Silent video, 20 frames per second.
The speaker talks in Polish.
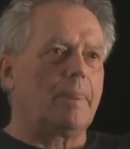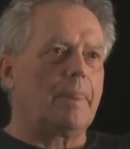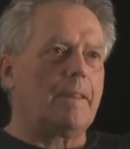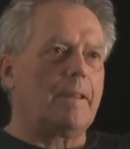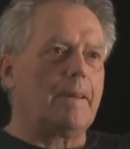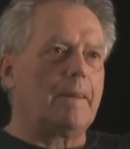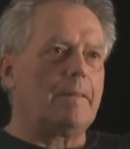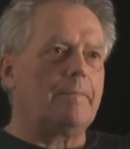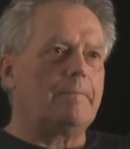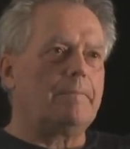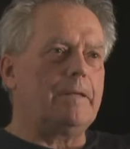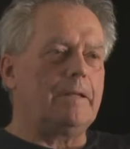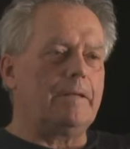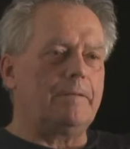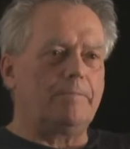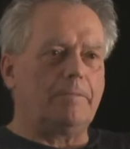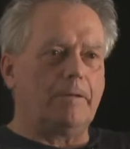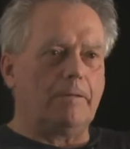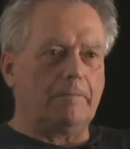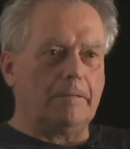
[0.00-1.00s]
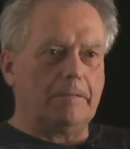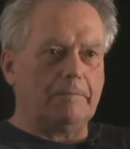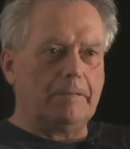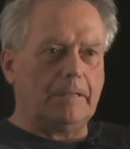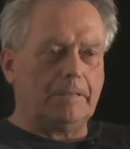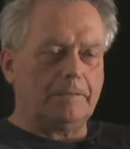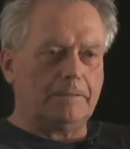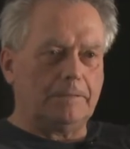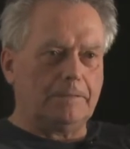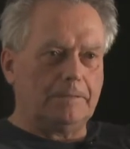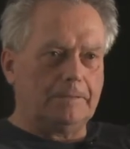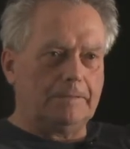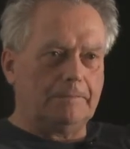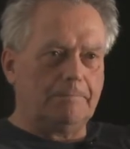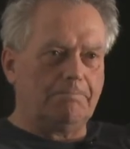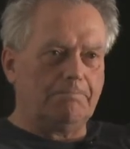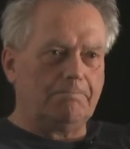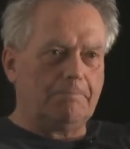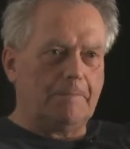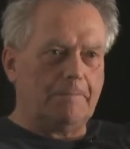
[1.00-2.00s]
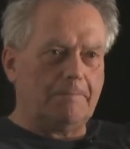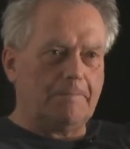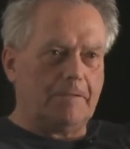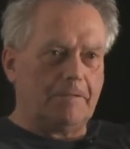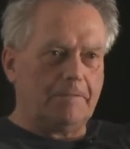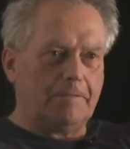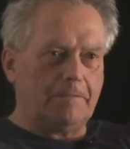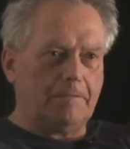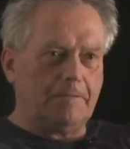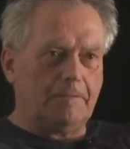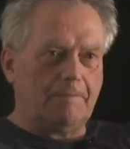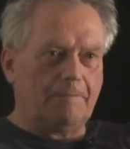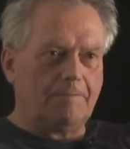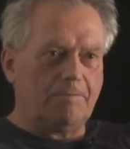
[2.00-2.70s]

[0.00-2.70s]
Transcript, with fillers: e, mieli problem nasi, nasi